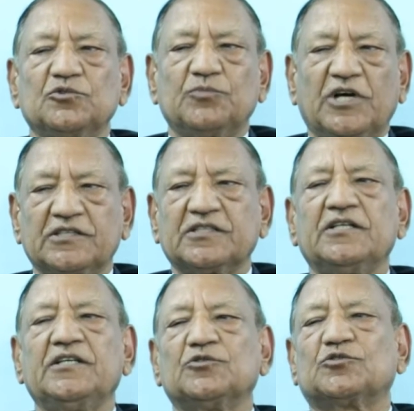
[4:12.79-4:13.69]
उस बात
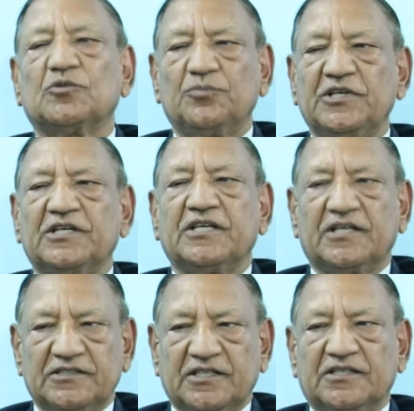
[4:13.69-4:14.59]
के लिए उसको पे
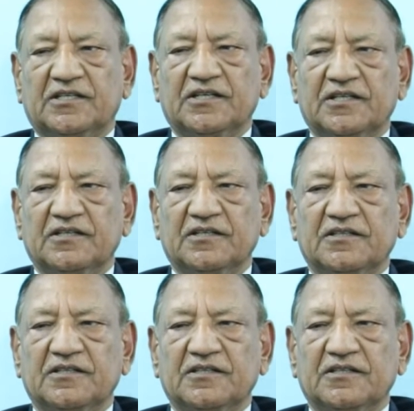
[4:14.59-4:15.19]
किया जाता है